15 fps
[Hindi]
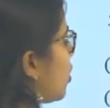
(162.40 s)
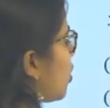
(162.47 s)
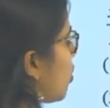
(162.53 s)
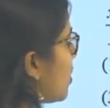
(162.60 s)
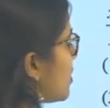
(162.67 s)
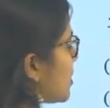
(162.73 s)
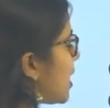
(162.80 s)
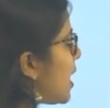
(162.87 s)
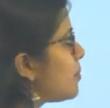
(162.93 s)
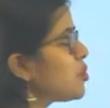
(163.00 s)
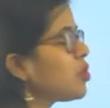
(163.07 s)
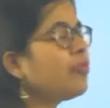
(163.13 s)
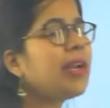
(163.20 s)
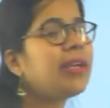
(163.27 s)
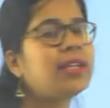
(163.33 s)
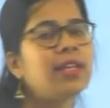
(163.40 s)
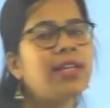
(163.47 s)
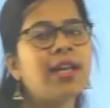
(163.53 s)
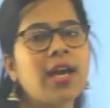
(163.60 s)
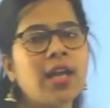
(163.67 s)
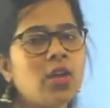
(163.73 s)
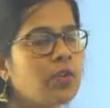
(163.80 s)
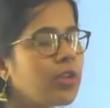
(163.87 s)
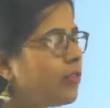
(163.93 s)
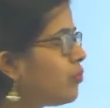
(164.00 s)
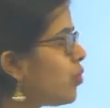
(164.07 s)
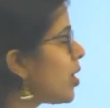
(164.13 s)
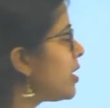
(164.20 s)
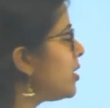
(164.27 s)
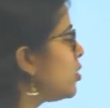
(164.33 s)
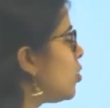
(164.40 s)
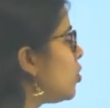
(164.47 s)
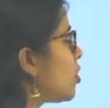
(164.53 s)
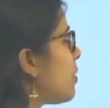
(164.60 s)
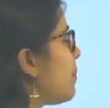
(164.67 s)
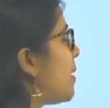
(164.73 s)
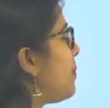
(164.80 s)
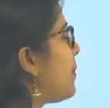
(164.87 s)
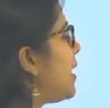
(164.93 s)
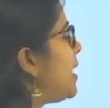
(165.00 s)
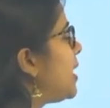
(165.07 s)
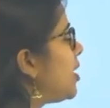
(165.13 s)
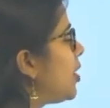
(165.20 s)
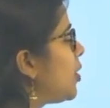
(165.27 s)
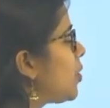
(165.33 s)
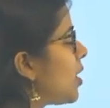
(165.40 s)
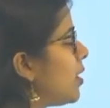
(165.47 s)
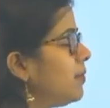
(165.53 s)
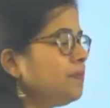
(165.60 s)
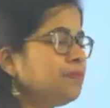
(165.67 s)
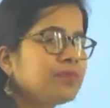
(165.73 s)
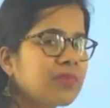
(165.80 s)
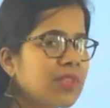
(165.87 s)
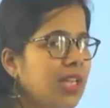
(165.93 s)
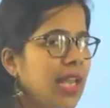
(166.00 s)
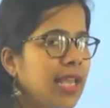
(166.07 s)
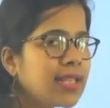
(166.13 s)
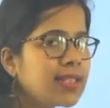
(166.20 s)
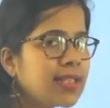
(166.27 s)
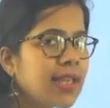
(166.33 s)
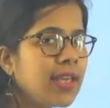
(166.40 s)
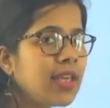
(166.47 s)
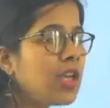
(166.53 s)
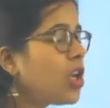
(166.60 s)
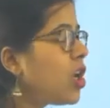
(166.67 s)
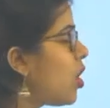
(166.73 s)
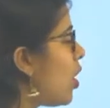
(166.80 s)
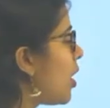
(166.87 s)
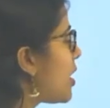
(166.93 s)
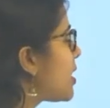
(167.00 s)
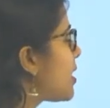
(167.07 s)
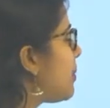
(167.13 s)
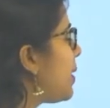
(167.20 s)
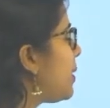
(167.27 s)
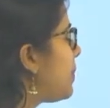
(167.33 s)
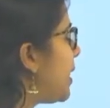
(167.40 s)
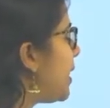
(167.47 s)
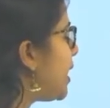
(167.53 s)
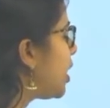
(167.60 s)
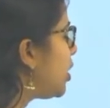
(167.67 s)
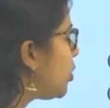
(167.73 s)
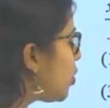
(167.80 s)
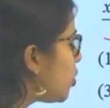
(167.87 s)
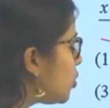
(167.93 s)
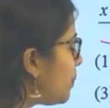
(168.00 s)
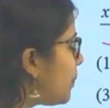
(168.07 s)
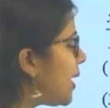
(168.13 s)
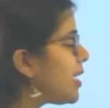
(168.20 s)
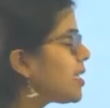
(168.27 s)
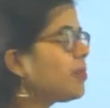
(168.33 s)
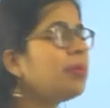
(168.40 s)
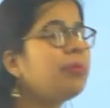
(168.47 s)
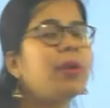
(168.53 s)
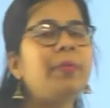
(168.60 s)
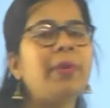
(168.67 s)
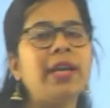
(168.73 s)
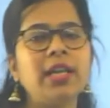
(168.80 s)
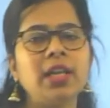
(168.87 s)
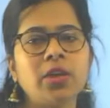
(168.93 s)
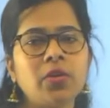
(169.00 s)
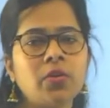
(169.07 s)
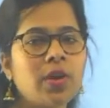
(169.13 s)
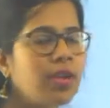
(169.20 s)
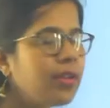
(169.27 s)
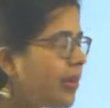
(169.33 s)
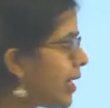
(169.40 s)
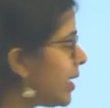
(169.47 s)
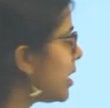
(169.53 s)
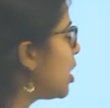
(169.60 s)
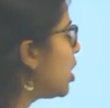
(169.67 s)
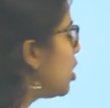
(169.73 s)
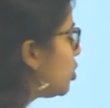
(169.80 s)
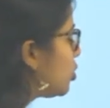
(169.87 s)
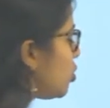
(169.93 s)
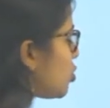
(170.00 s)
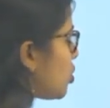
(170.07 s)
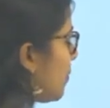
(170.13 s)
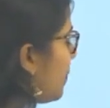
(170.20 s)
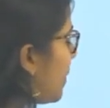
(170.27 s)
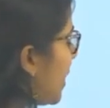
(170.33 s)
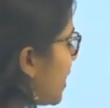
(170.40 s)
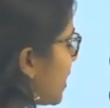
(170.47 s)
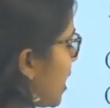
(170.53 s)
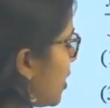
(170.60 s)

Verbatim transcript: क्रॉस से आप जो वेक्टर निकालोगे वो इन दोनों के परपेंडिकुलर होगा लाइंस के और इनके परपेंडिकुलर होगा तो प्लेन के भी परपेंडिकुलर होगा राइट तो जो प्लेन का